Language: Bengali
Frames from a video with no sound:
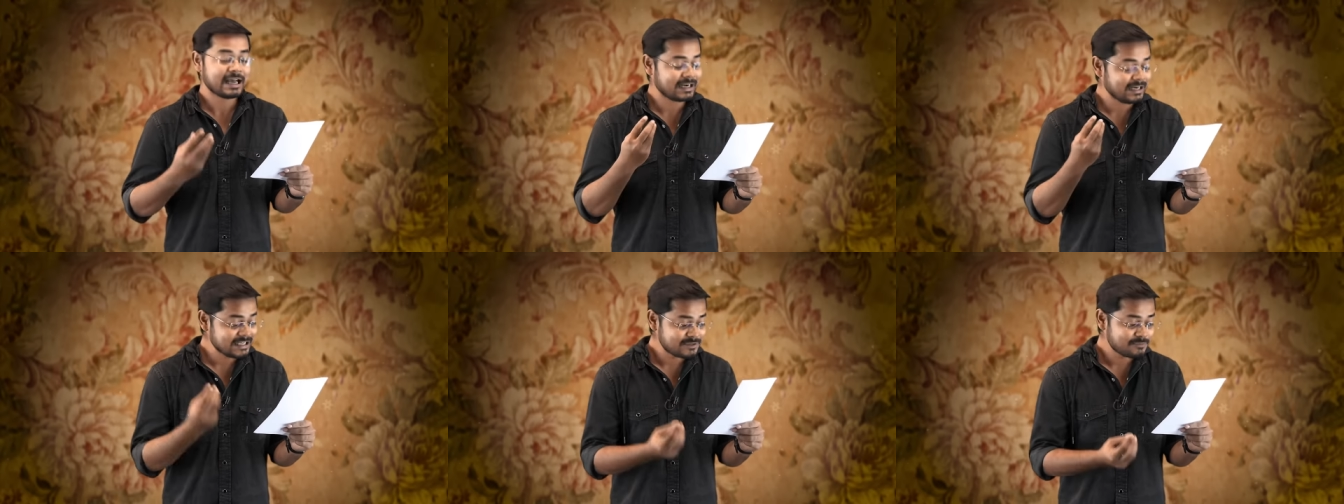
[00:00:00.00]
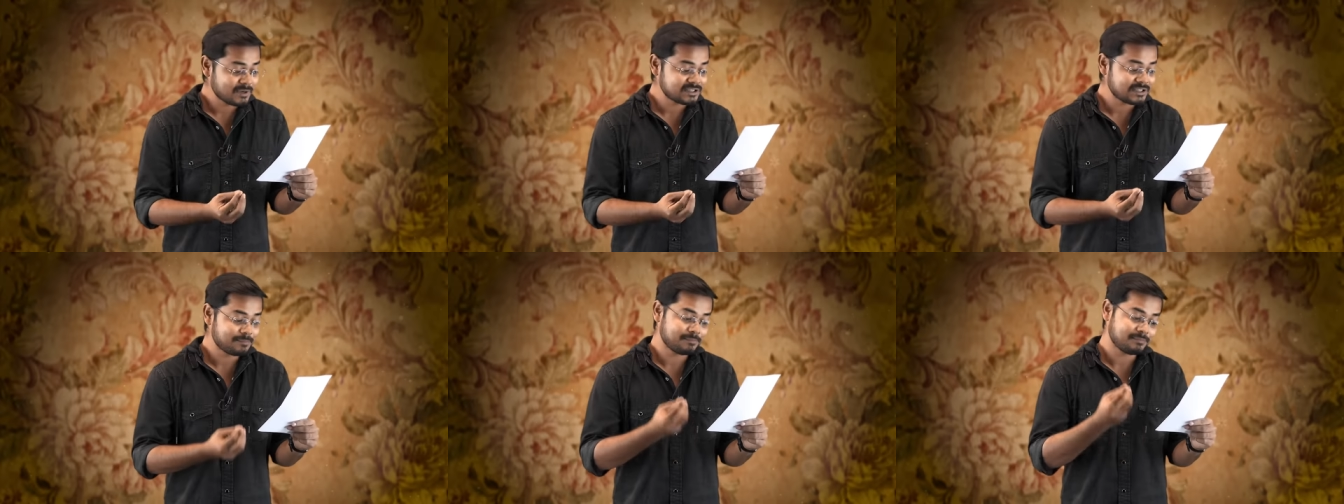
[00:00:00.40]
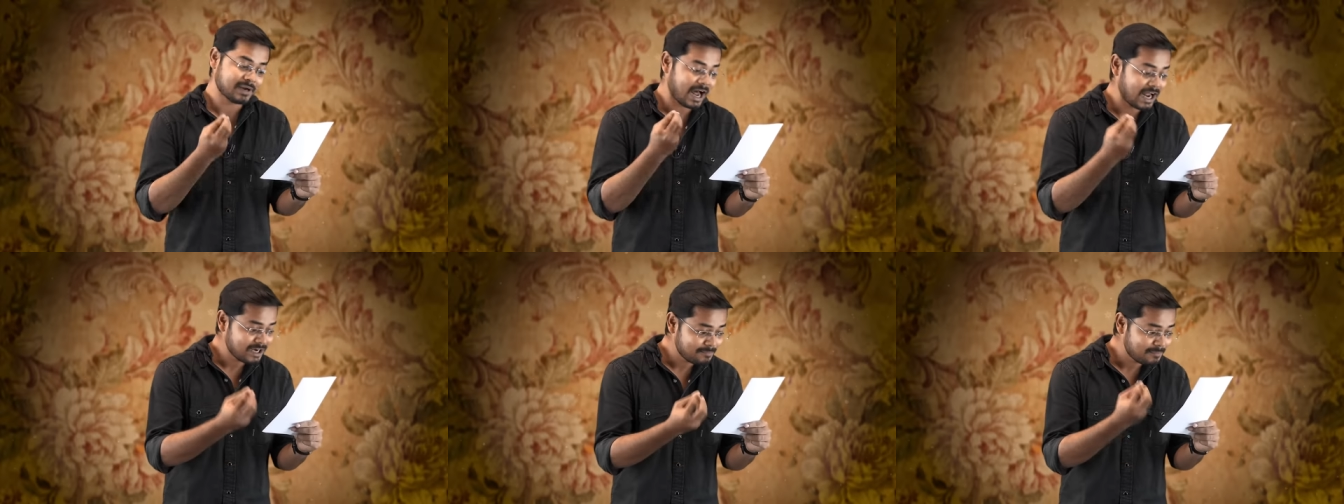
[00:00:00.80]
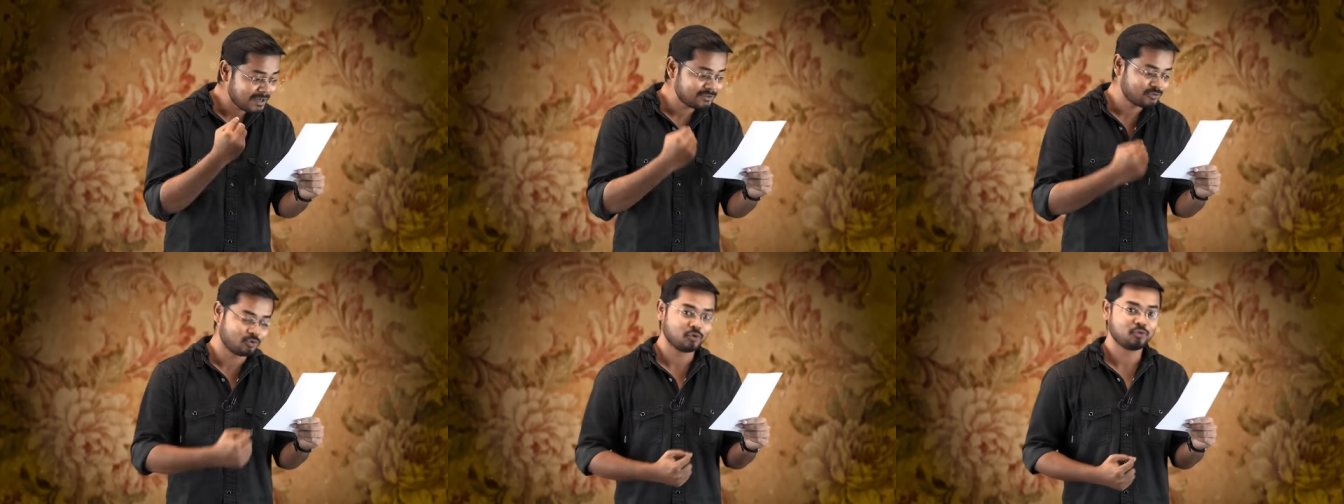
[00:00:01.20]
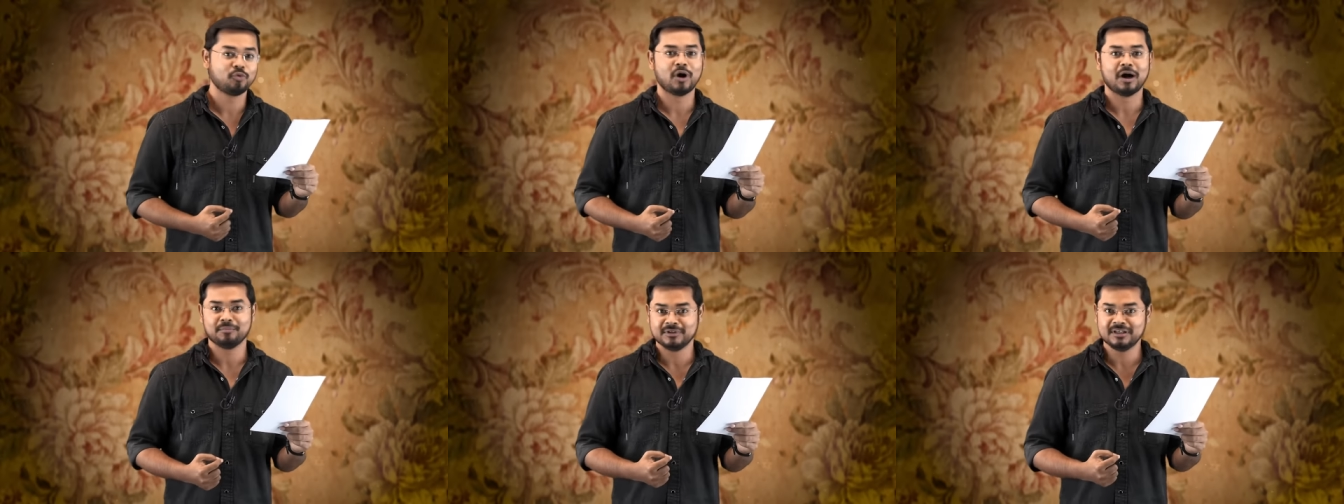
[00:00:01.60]
ক্রিসমাসে প্রাণপাত করব
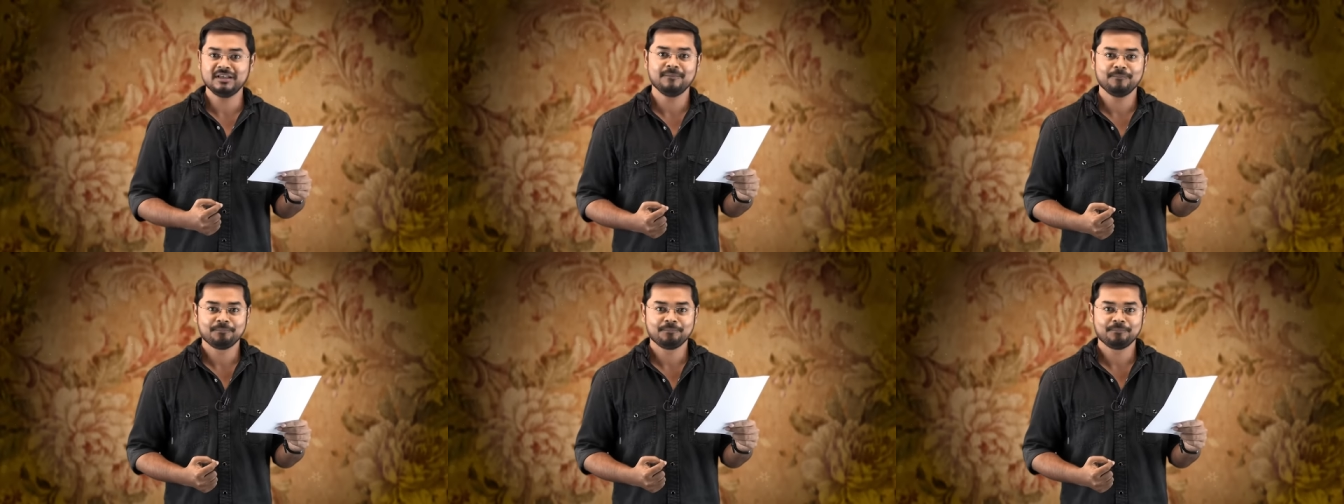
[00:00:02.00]
আমি